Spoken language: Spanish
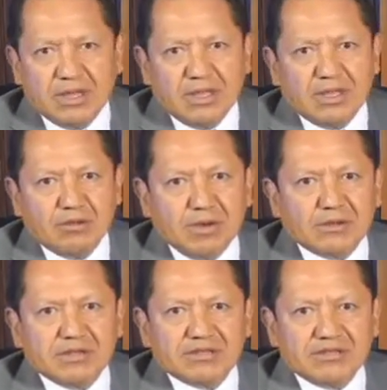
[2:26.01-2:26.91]
Y
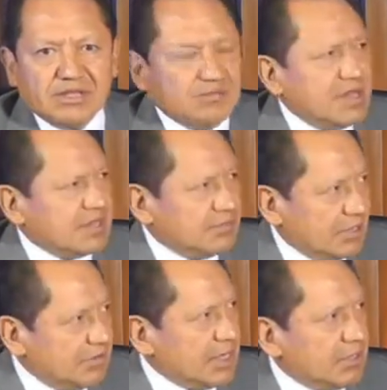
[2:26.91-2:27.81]
bueno, decidirme a la Ciudad
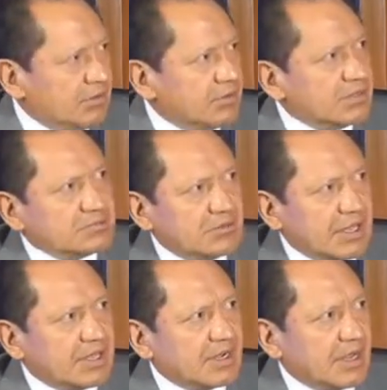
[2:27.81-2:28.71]
de México y
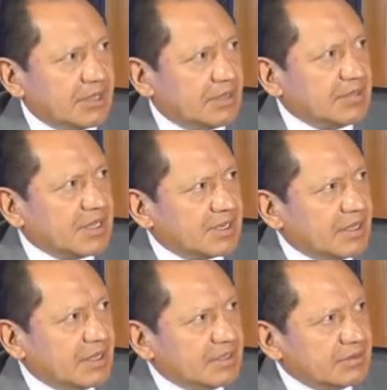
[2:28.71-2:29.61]
estudiar allá mi
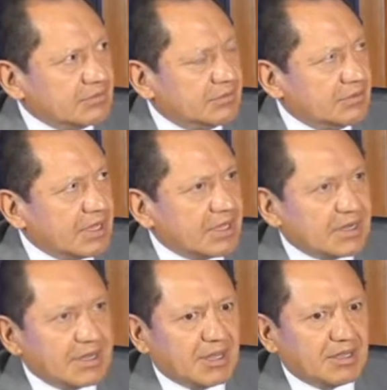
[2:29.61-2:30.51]
carrera. Fue una
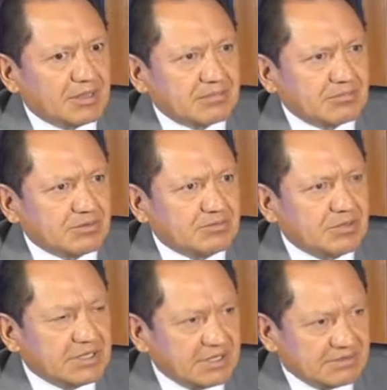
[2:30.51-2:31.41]
carrera pues, muy
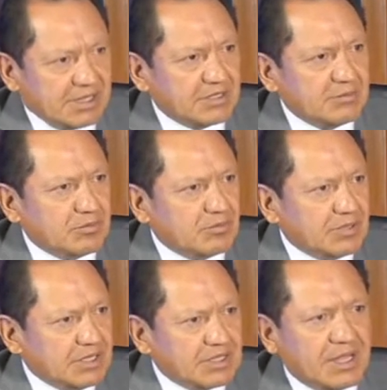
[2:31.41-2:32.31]
interesante, muy
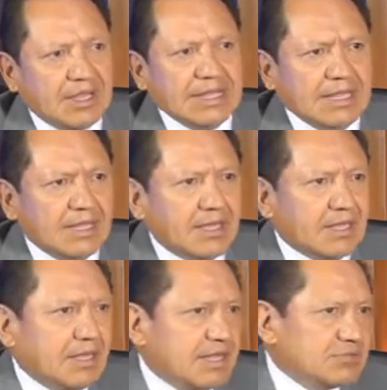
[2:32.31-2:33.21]
bonita.
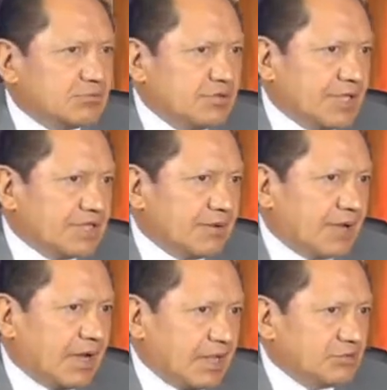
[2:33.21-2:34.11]
Y la estudié
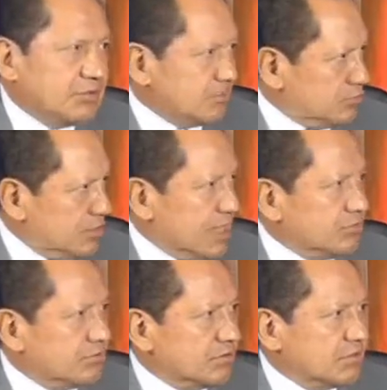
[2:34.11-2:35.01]
trabajando y estudiando
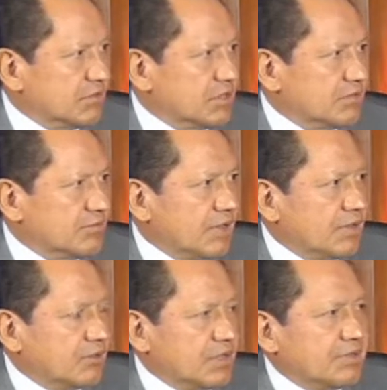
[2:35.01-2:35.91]
que fue
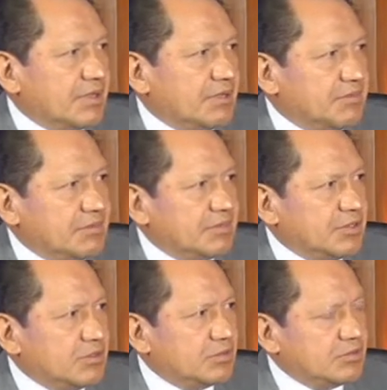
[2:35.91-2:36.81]
lo que me
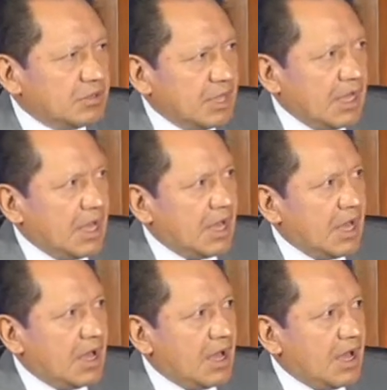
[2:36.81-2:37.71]
permitió... ¿En qué trabajaba
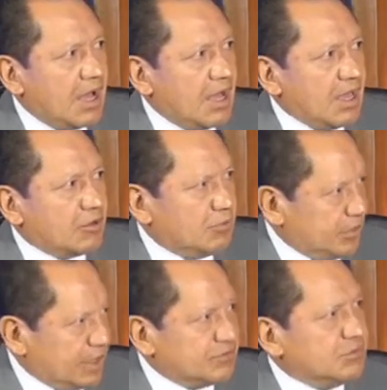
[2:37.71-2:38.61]
ingeniero ya? En
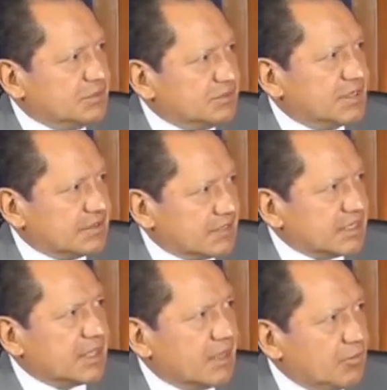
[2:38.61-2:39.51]
comunicaciones, en ah, la
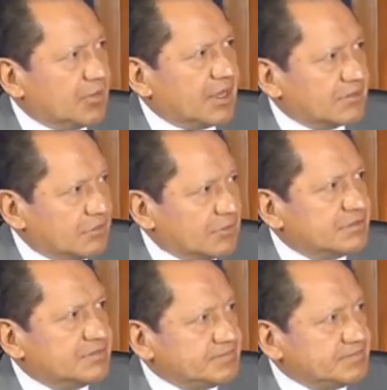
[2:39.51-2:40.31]
Secretaría de Comunicaciones.